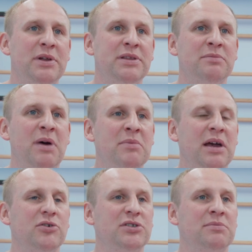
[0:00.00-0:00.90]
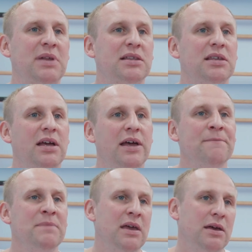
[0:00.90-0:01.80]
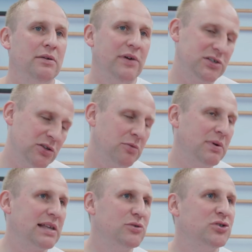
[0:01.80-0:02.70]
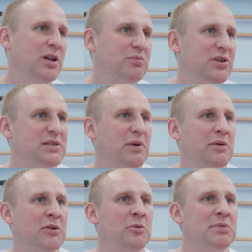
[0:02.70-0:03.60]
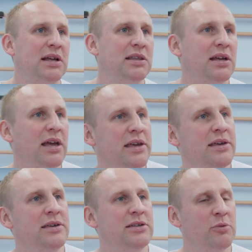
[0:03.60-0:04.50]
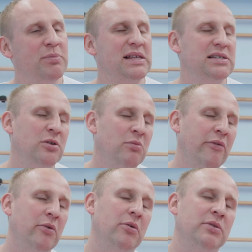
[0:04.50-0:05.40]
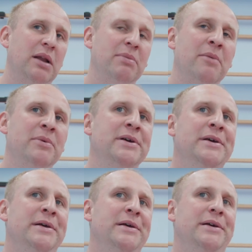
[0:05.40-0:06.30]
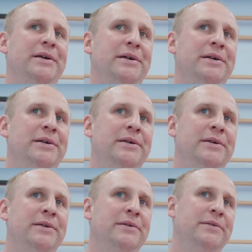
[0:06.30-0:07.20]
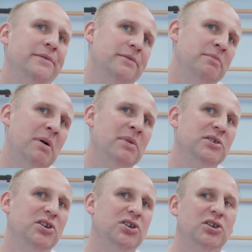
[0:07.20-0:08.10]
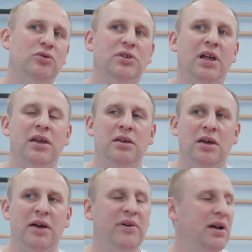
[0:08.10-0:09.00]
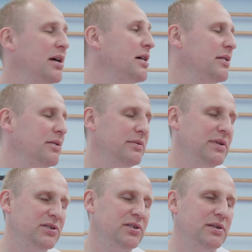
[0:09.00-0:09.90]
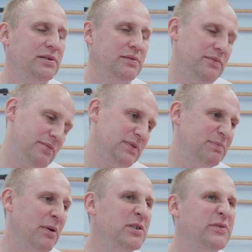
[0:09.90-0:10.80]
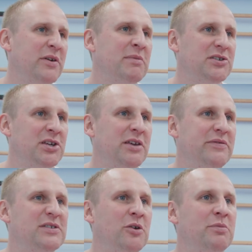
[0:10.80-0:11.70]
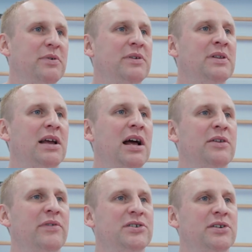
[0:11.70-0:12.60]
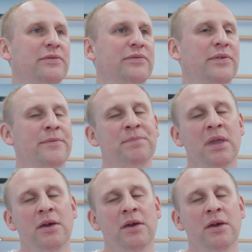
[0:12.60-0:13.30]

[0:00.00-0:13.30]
błędy, mamy jakąś tam taktykę właśnie właśnie tą gaz już nam przesłał jedną taktykę i tą pracę domową odrabiamy. E, I mam nadzieję, że tutaj Ewa jeszcze spełni swoje marzenie, wystąpi na gali właśnie w tym